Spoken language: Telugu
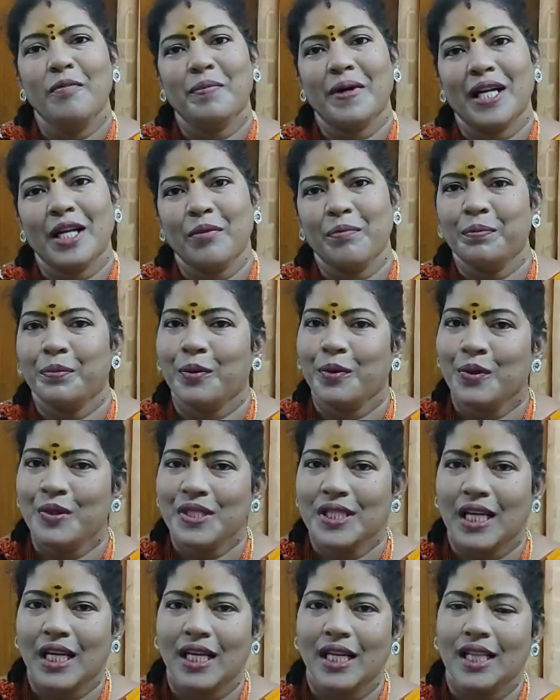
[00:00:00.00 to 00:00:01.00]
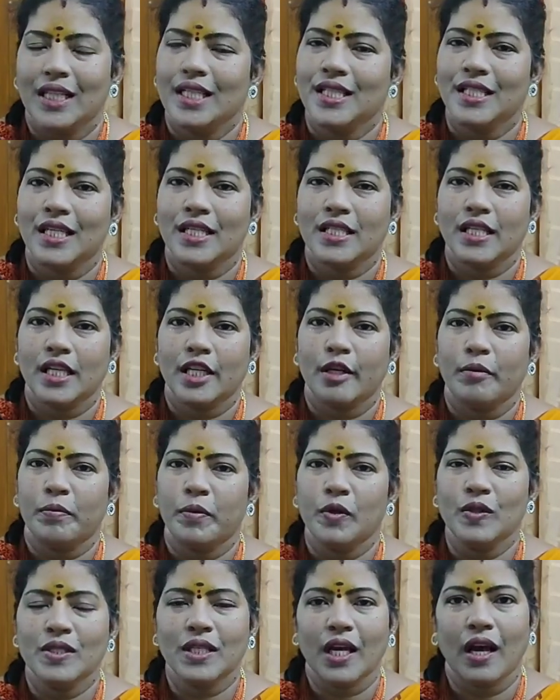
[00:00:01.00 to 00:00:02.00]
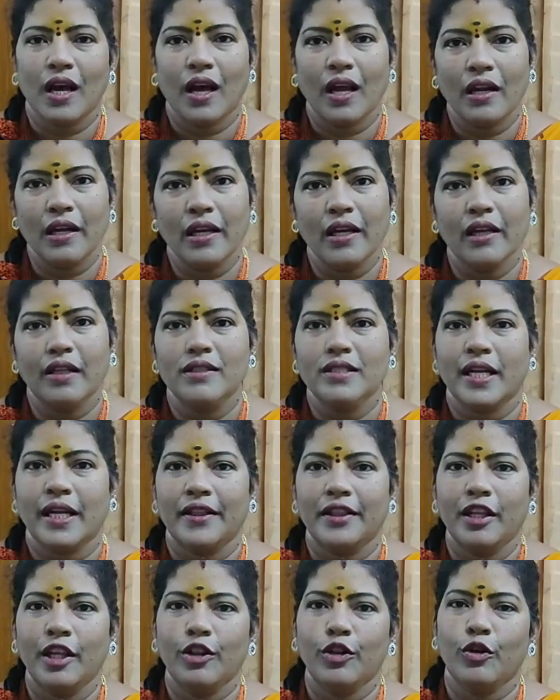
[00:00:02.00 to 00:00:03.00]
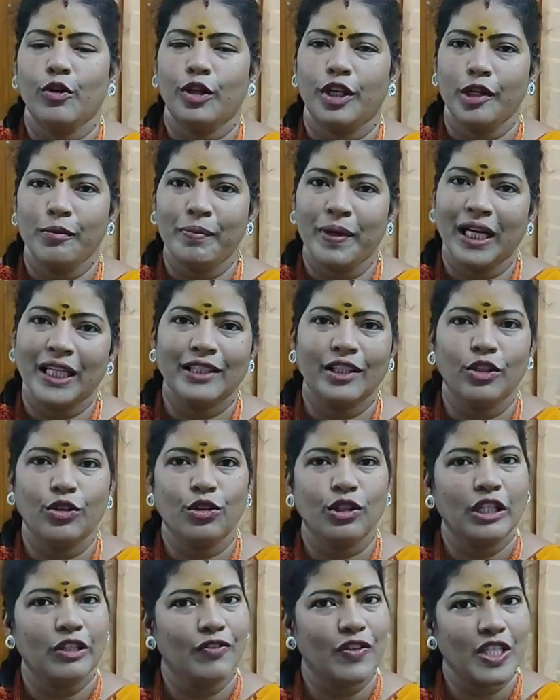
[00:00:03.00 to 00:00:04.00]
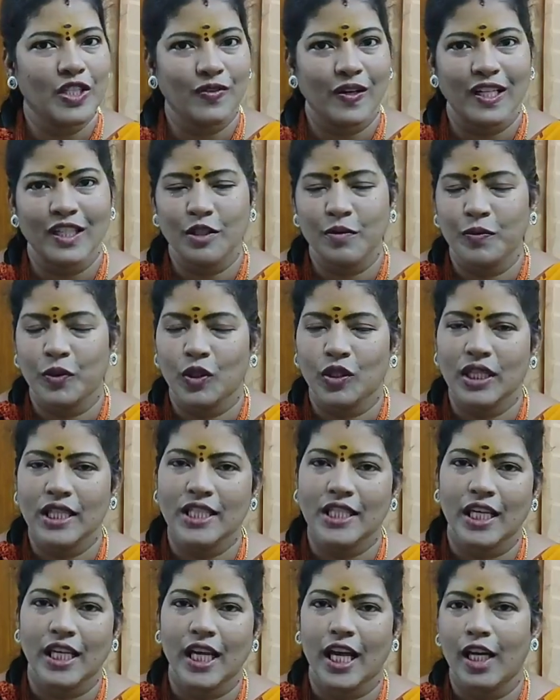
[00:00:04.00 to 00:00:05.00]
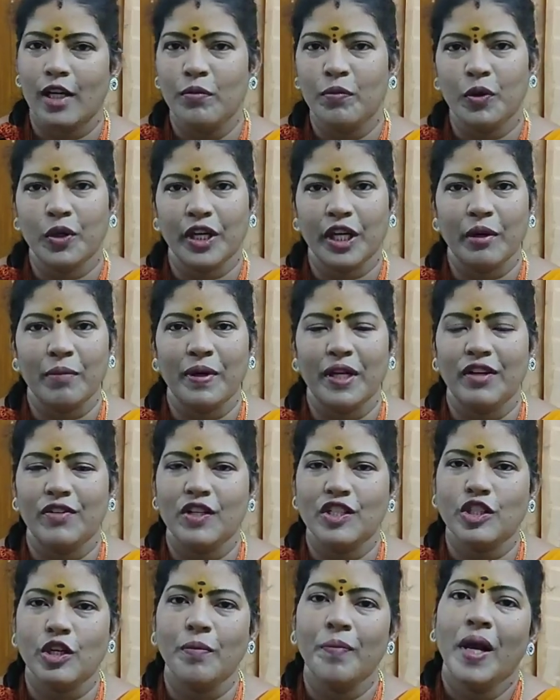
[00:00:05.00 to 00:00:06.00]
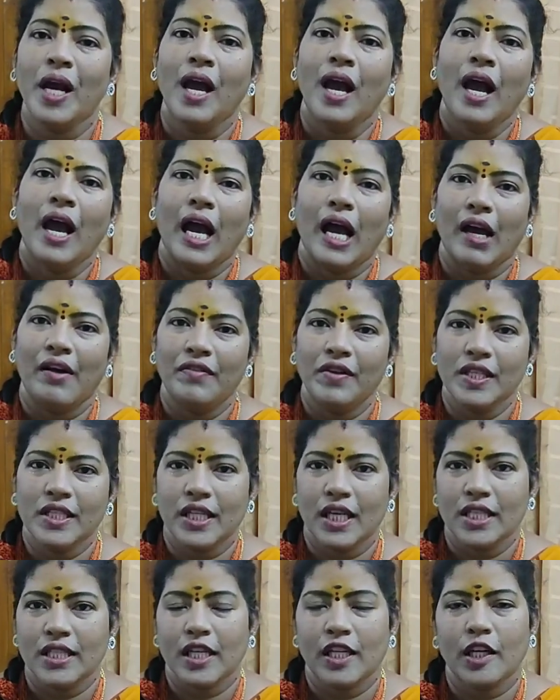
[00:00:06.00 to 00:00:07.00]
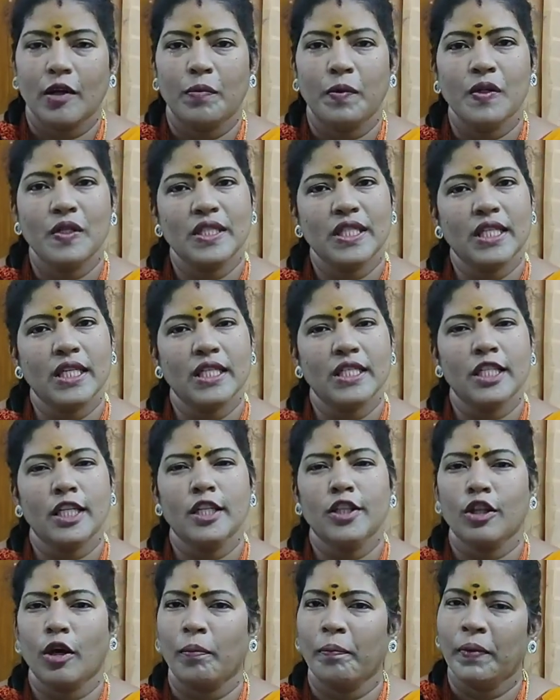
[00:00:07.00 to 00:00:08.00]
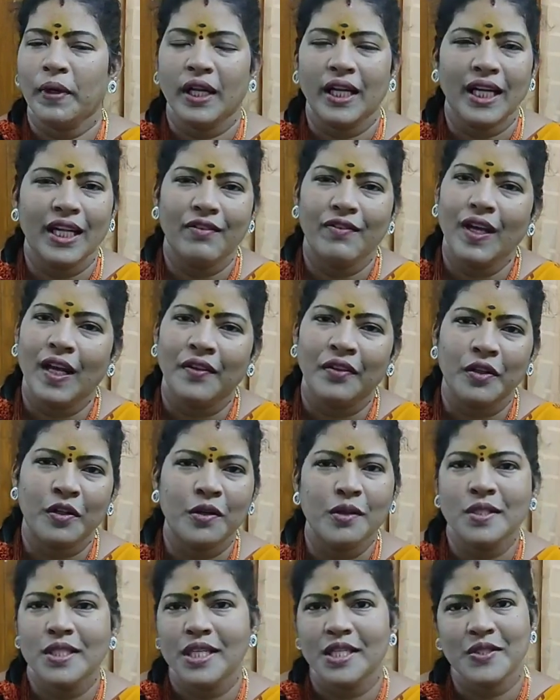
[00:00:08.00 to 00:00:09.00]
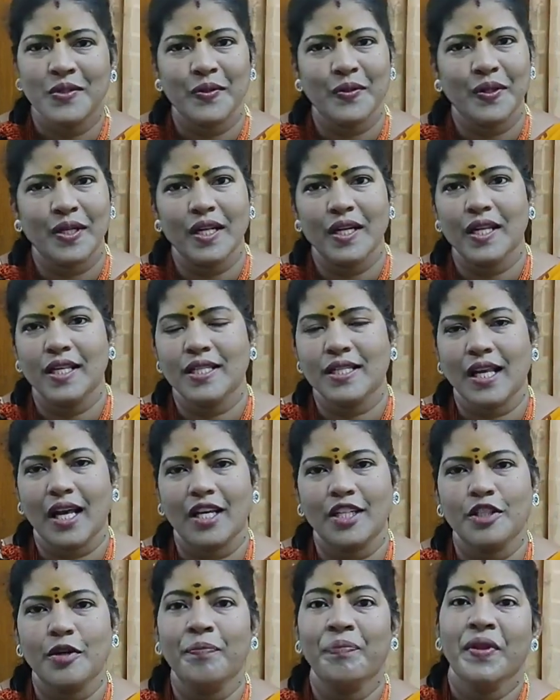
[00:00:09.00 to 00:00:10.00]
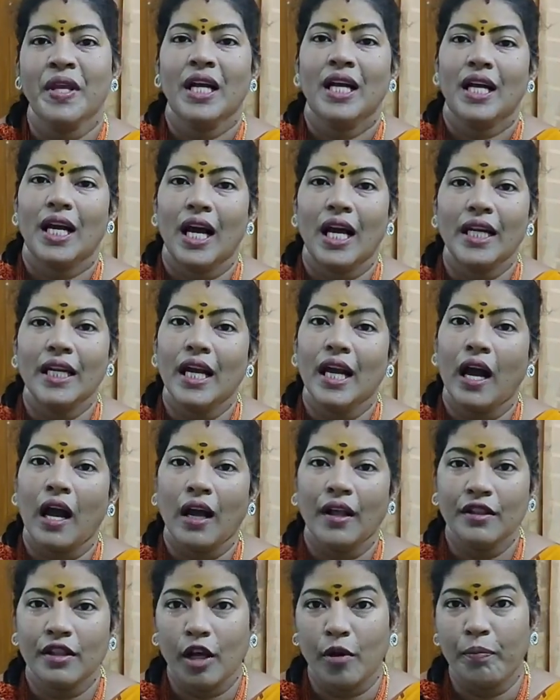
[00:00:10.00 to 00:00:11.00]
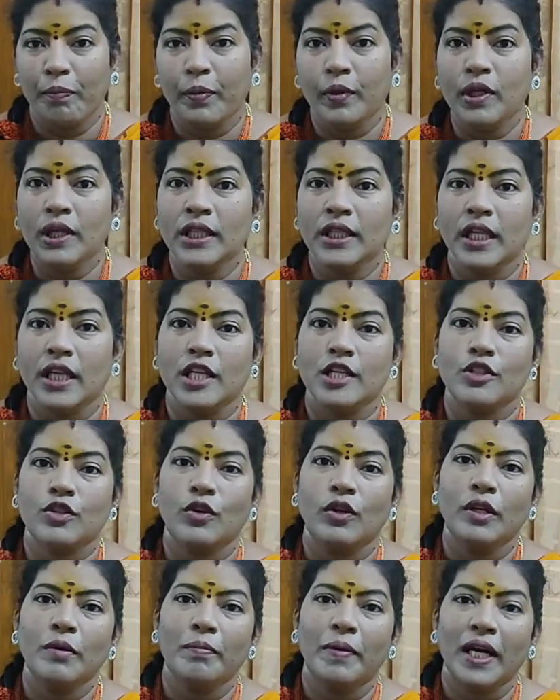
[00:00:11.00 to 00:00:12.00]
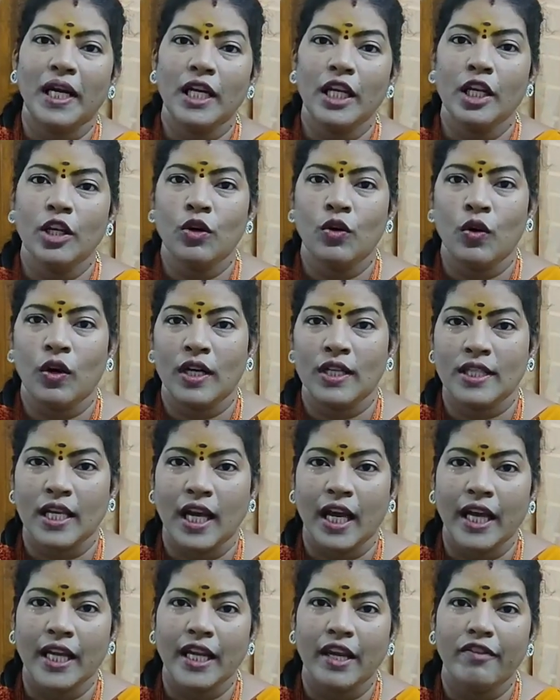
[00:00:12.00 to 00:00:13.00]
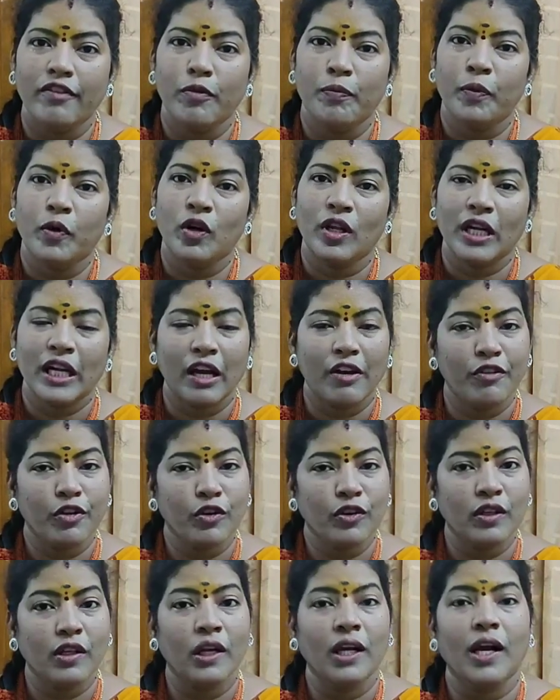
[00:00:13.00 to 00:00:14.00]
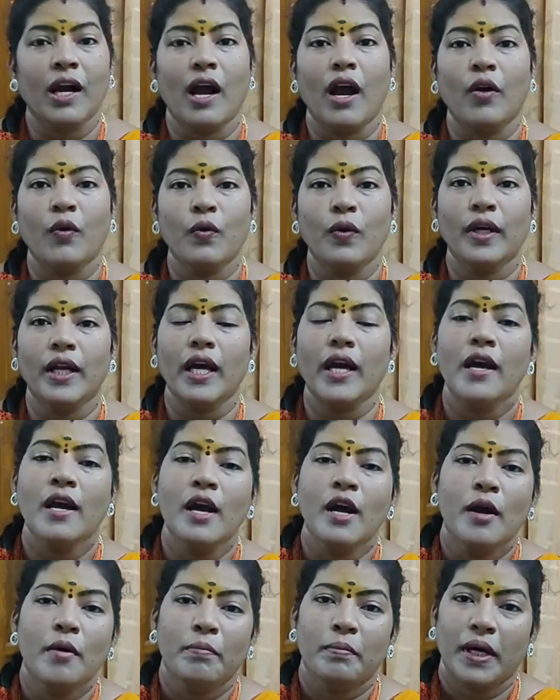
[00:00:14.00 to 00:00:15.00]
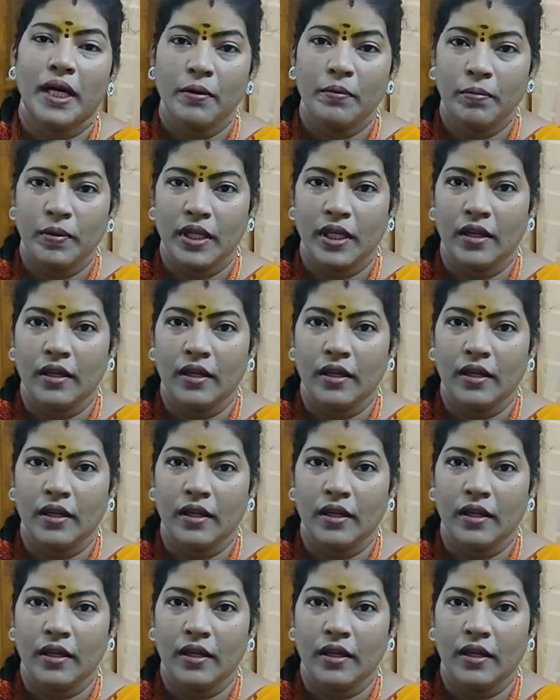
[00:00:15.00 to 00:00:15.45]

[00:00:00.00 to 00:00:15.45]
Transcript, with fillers: మనం పూజ అనేది చేసేటప్పుడు చాలా శ్రద్ధతోటి భక్తితోటి విశ్వాసంతో చేయాలి ముఖ్యమైన విషయం అవి చేసేటప్పుడు చిన్న చిన్న తప్పులు అనేవి అందరూ చేస్తుంటారు అది సహజం కానీ ఆ తప్పుల్ని తెలుసుకొని మళ్ళీ ఇంకొకసారి అవి పునరావృతం కాకుండా మనం